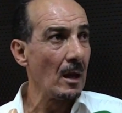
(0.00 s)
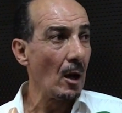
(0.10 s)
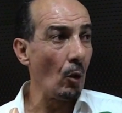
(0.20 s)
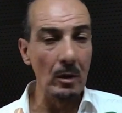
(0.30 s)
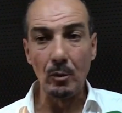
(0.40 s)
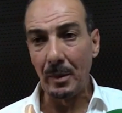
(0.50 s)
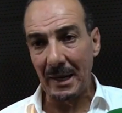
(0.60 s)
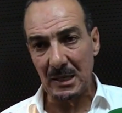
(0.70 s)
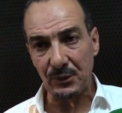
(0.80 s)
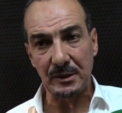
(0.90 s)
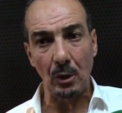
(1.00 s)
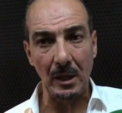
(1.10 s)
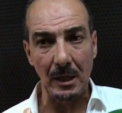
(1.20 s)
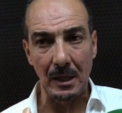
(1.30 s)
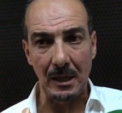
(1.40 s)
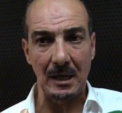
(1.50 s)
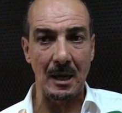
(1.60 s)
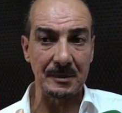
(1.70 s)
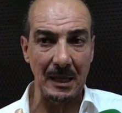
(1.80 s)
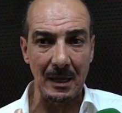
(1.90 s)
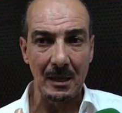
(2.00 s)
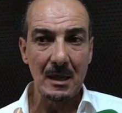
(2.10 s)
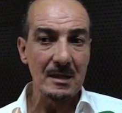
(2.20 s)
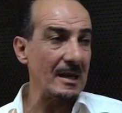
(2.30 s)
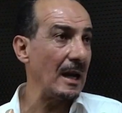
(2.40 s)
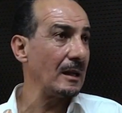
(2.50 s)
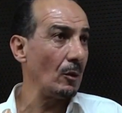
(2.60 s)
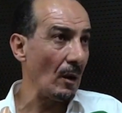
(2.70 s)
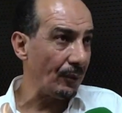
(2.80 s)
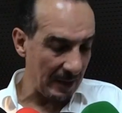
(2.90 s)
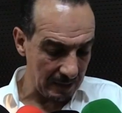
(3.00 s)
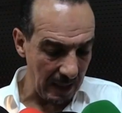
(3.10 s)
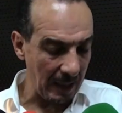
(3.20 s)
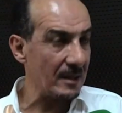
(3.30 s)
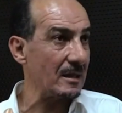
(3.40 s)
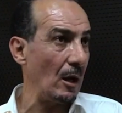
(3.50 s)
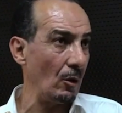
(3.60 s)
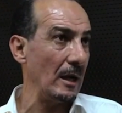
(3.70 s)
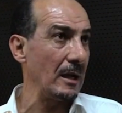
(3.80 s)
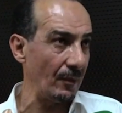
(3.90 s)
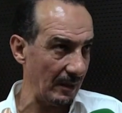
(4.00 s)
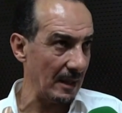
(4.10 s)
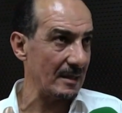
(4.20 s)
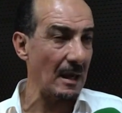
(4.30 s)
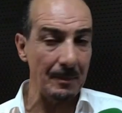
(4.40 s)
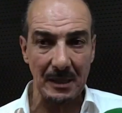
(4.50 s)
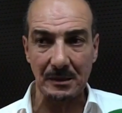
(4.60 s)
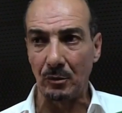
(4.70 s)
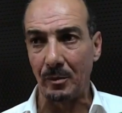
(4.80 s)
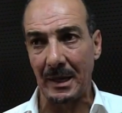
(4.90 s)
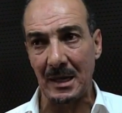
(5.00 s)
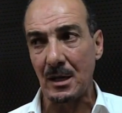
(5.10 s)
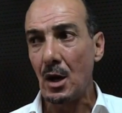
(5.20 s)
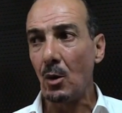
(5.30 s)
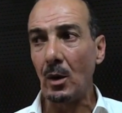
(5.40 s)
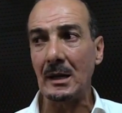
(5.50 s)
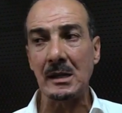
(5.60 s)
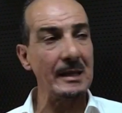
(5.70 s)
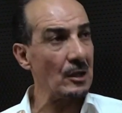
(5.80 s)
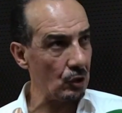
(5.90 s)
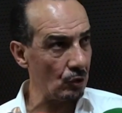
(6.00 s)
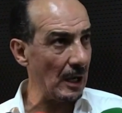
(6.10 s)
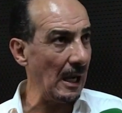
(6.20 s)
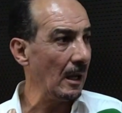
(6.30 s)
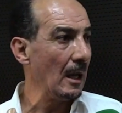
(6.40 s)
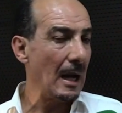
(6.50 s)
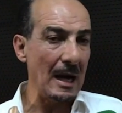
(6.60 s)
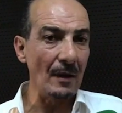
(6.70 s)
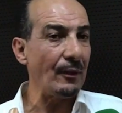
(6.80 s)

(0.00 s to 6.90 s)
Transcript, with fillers: اول مباراه في الدوري الابطال زائد وفاه الاخ تاعو يعني في صبيحه المباراه ولكن كان شجاع انا